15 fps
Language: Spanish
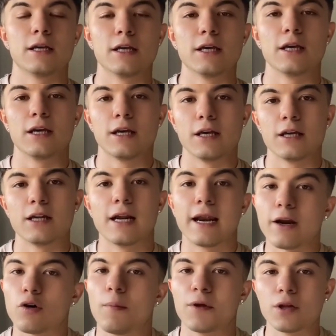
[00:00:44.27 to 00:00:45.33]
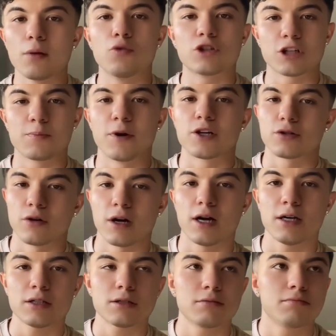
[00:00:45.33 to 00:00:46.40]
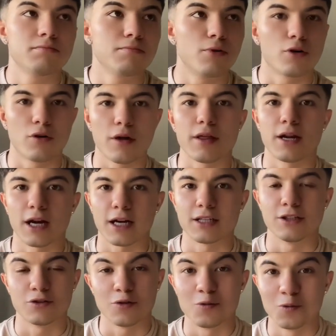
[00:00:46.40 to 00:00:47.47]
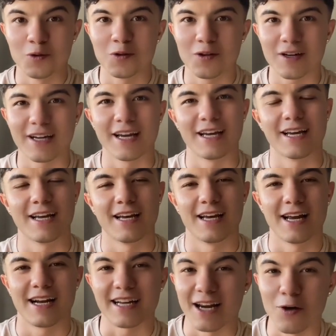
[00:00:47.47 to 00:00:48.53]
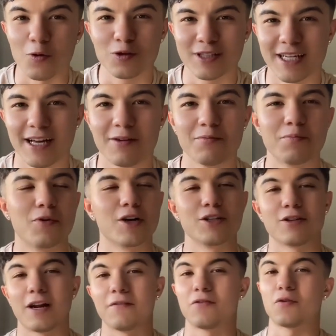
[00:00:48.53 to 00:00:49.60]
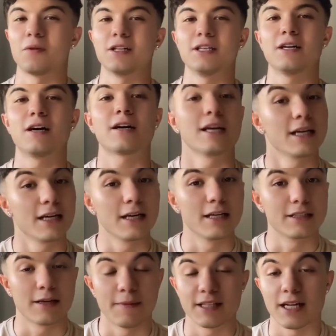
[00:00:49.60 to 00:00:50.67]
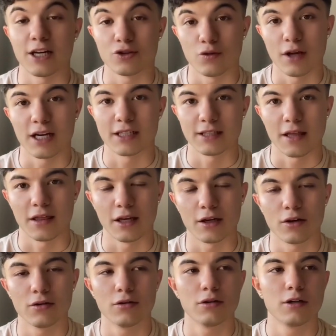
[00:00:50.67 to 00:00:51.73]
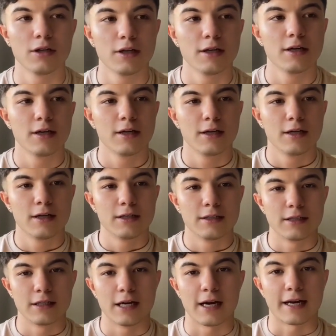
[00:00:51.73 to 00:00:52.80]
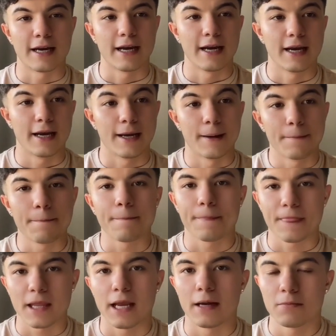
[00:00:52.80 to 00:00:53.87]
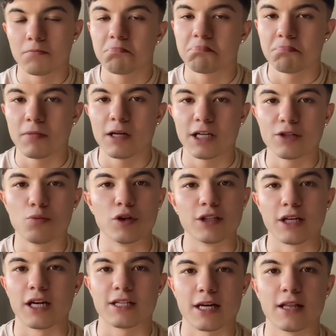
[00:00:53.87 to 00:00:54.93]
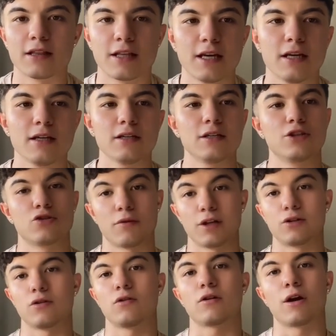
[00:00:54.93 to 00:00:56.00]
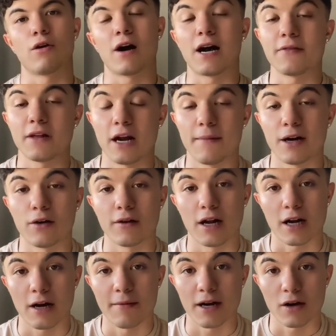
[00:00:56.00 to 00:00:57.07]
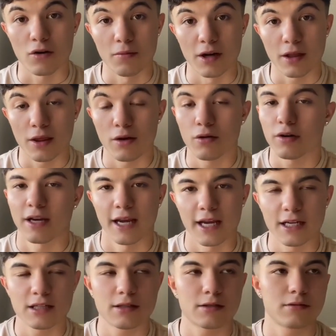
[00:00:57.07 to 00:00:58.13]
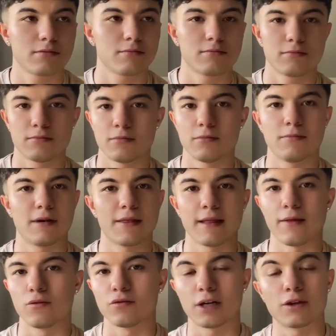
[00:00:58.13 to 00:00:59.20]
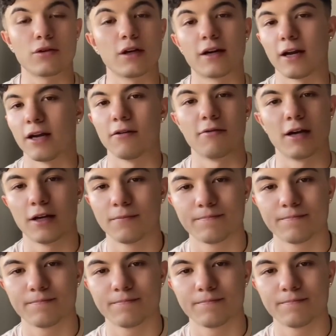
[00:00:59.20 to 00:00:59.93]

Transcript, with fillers: y le recomiendo a muchas personas, por no decir a casi todo el mundo, que al que le guste un poquito la informática, que se metan a estudiar este ciclo, ya que es muy interesante y sobre todo que lo hagan de la mano de la Cámara Comercio, que es, manda de un trato increíble.